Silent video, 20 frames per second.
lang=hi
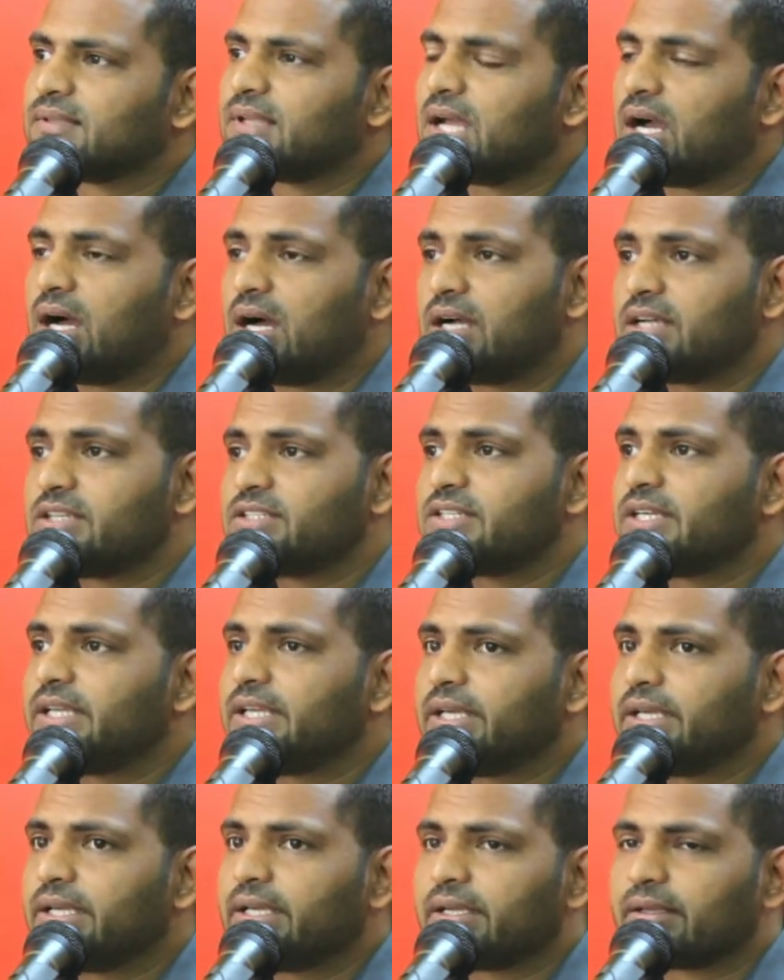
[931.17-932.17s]
आज नहीं
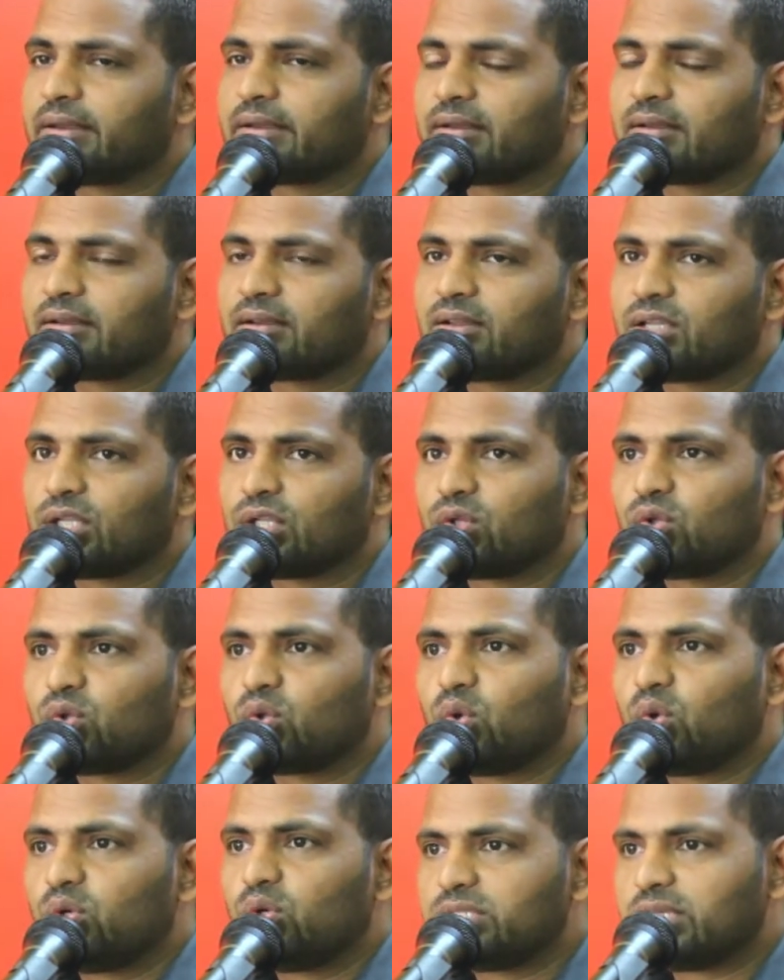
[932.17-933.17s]
है
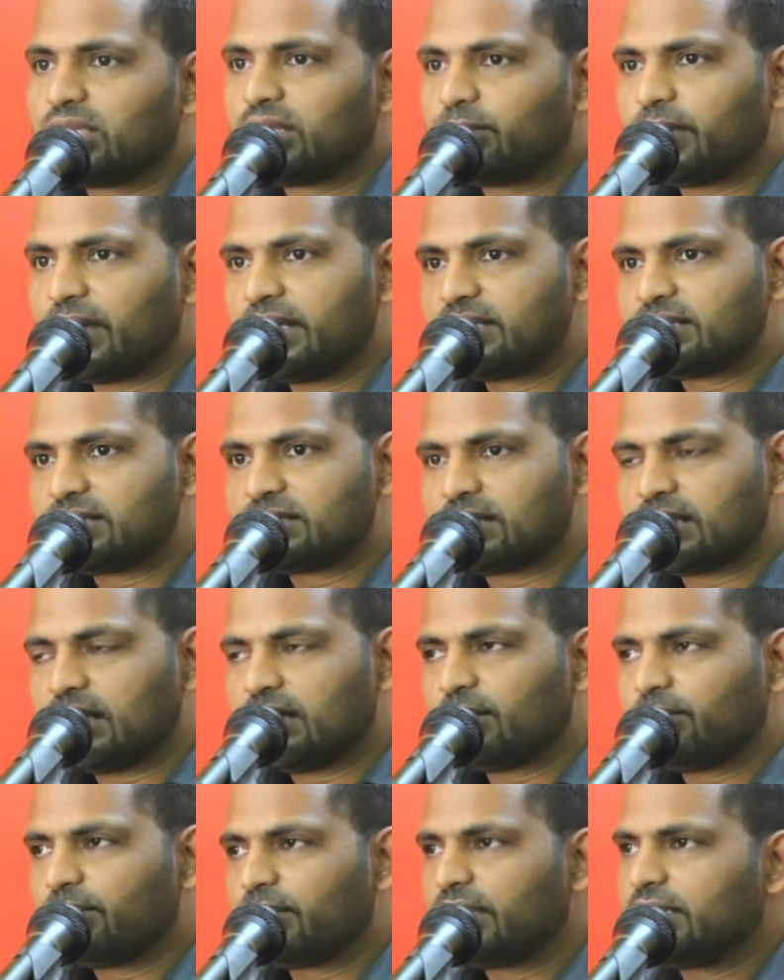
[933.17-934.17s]
2022
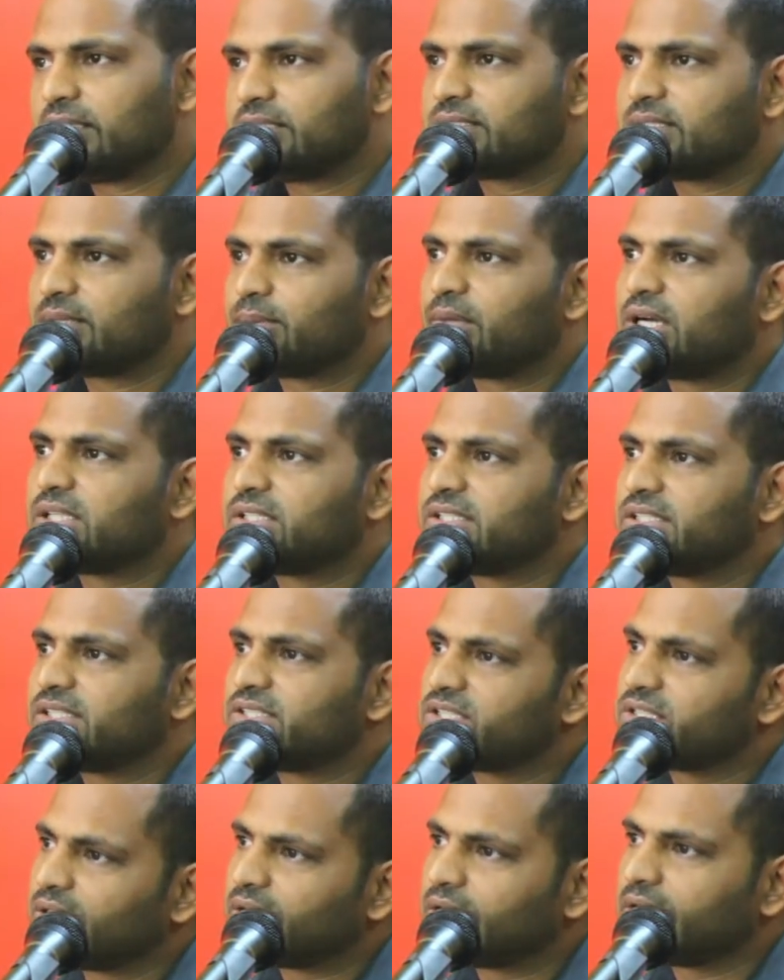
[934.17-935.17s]
साल पहले से बात ये
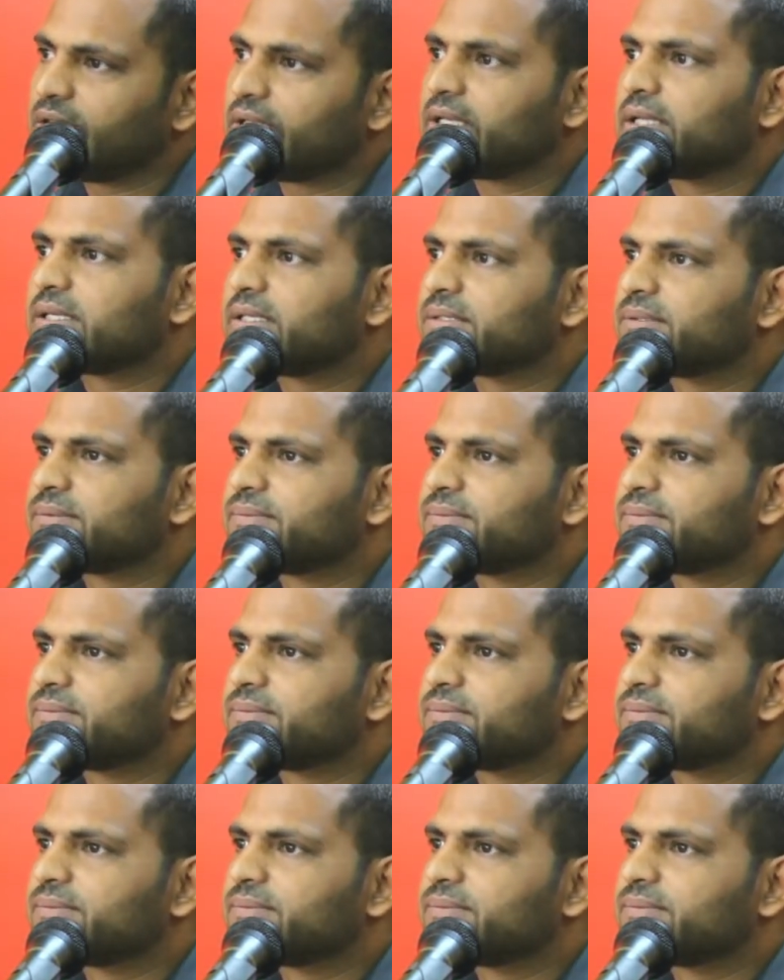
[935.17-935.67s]
चल रही है